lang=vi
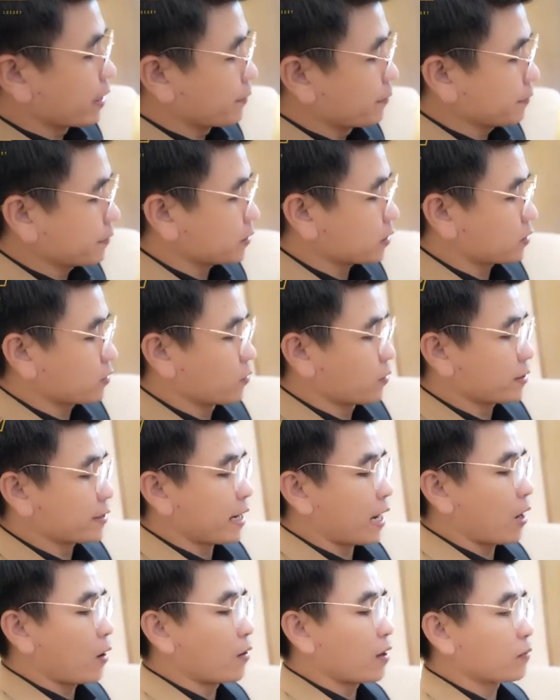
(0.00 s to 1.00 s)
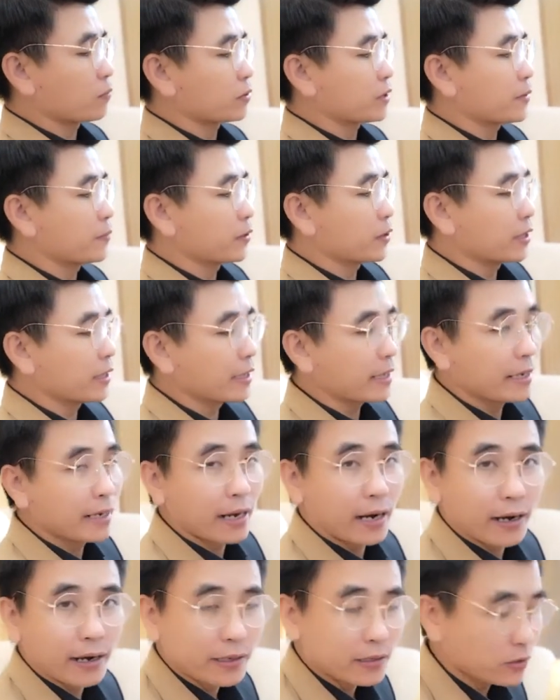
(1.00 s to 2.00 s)
điểm của trà ô long Kim Tuyên
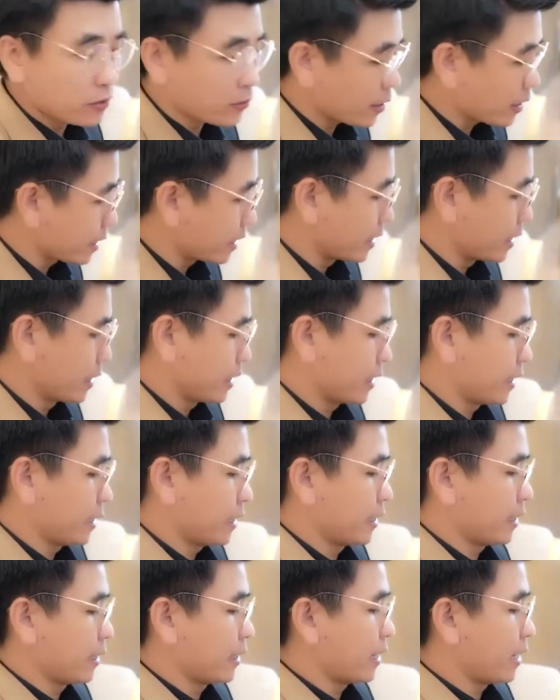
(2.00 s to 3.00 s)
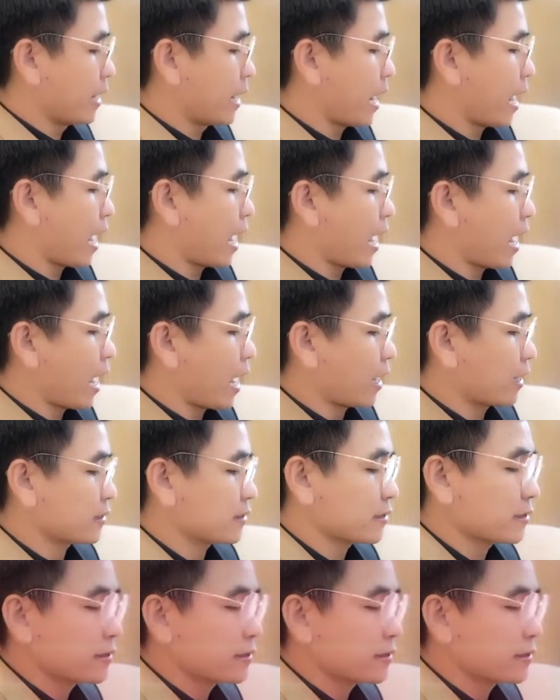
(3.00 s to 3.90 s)
Kỳ Lân Luxury là